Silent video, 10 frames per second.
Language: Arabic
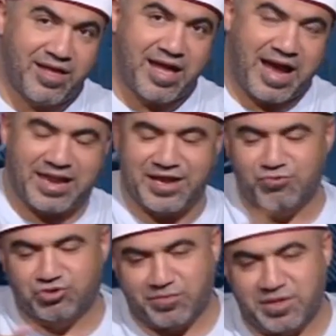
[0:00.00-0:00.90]
على إنه
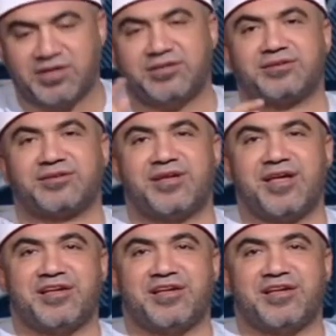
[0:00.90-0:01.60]
جميل مم.